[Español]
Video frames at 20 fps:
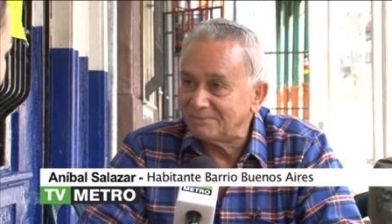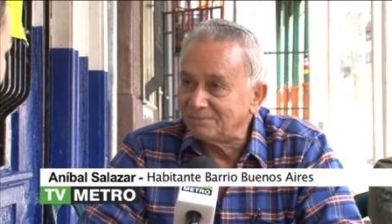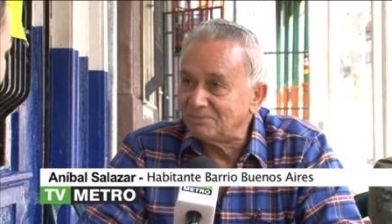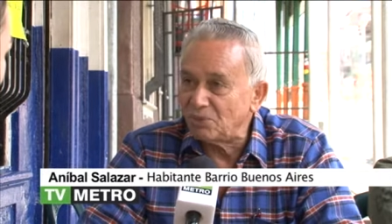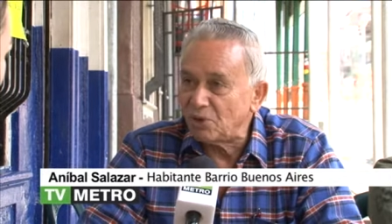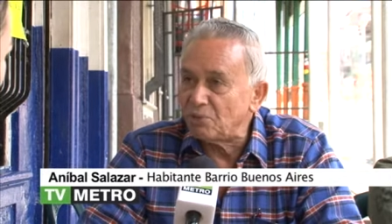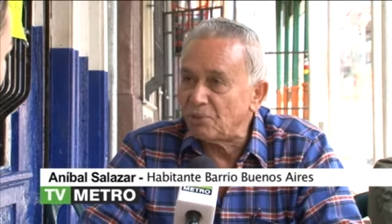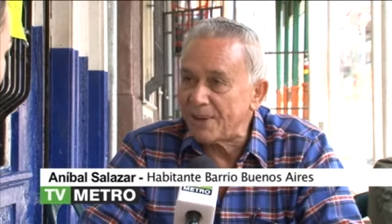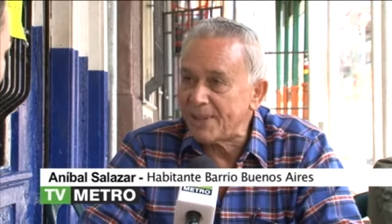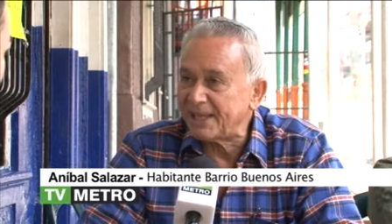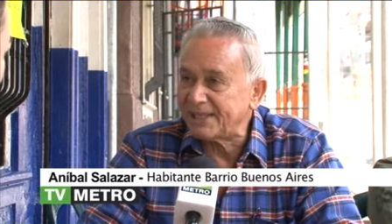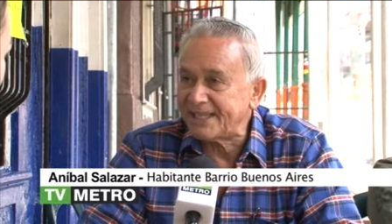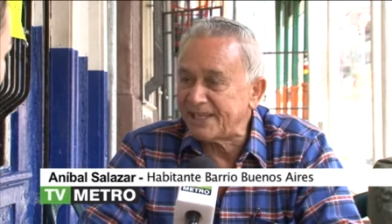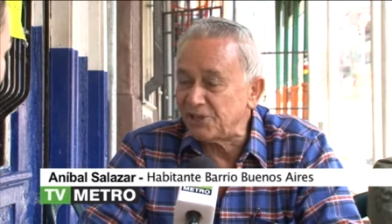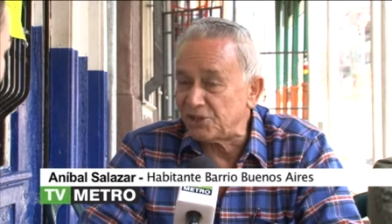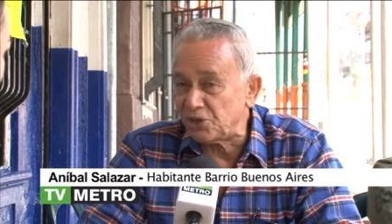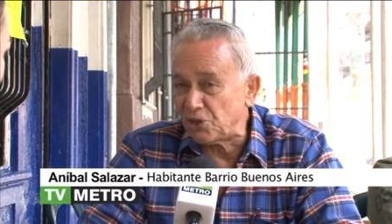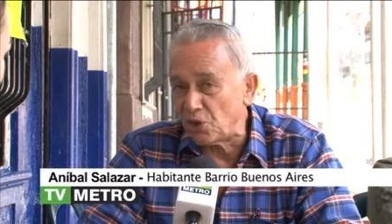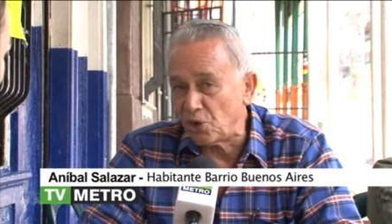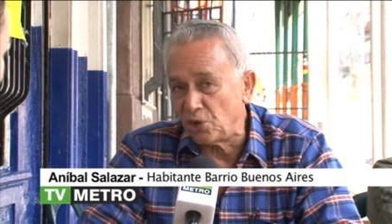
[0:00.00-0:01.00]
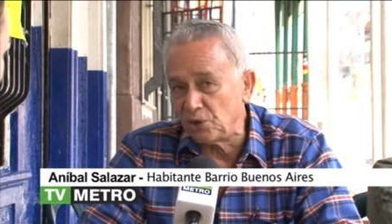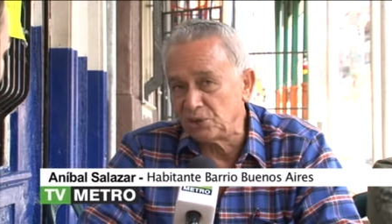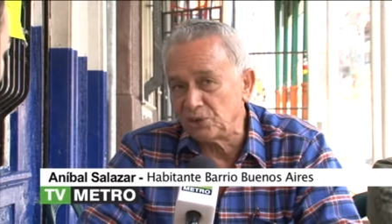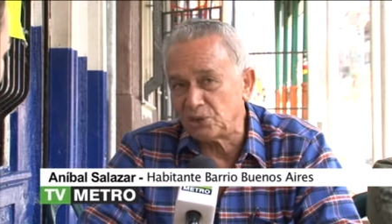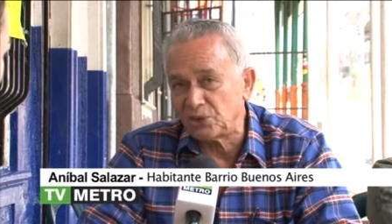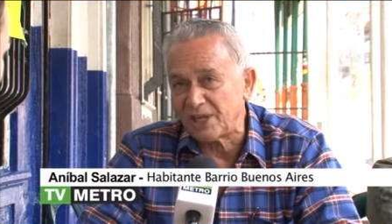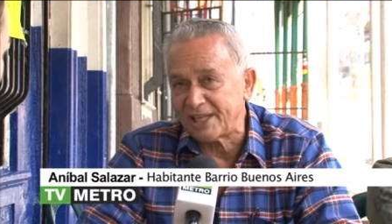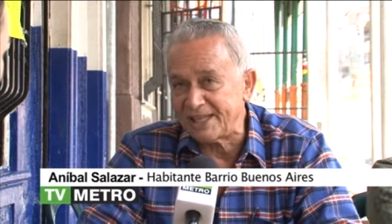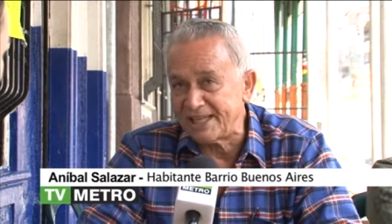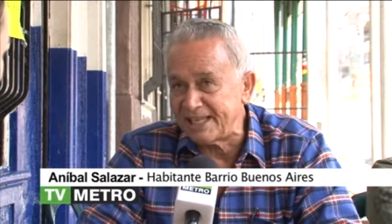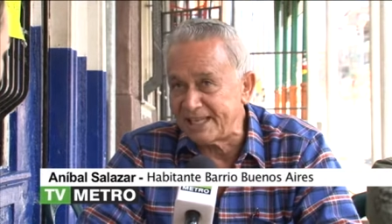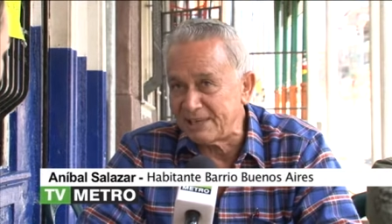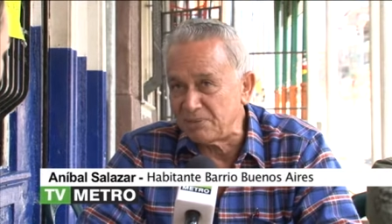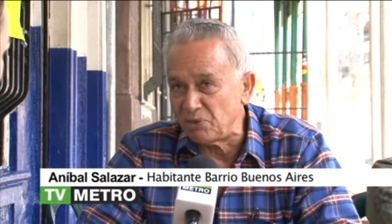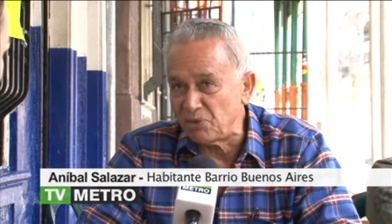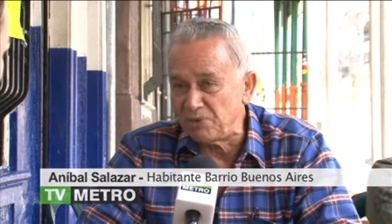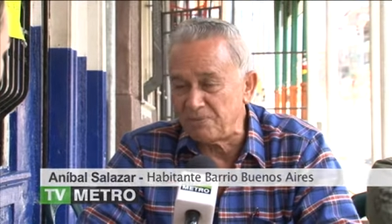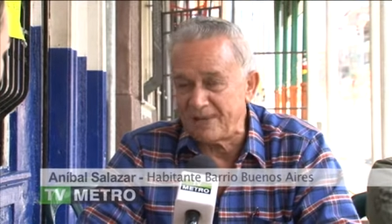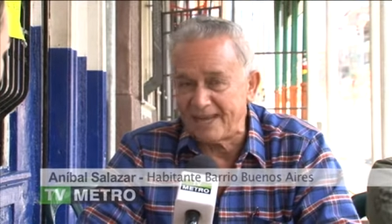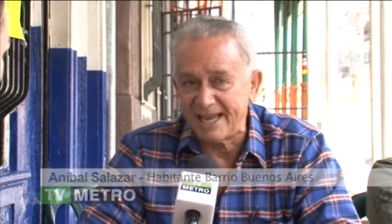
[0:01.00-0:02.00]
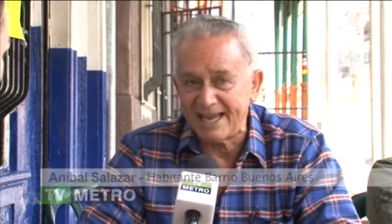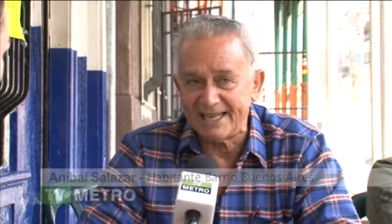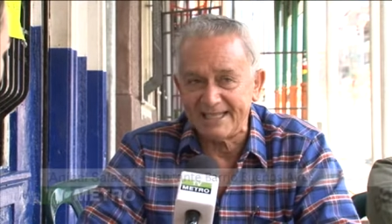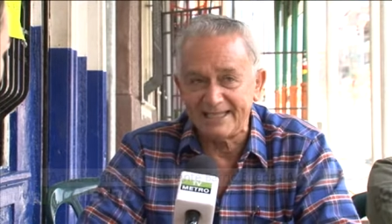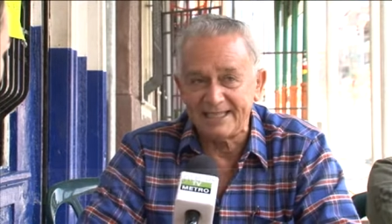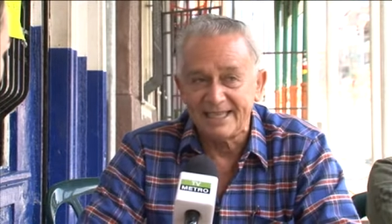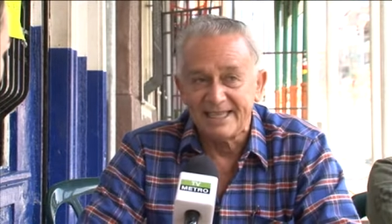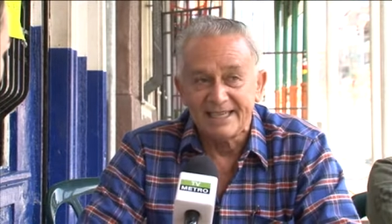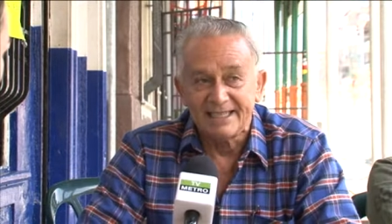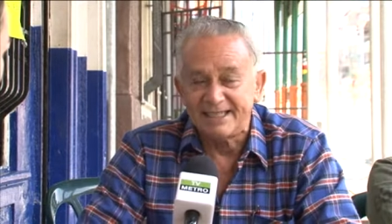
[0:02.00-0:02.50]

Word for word: muy buena atención, nos atiende muy bien,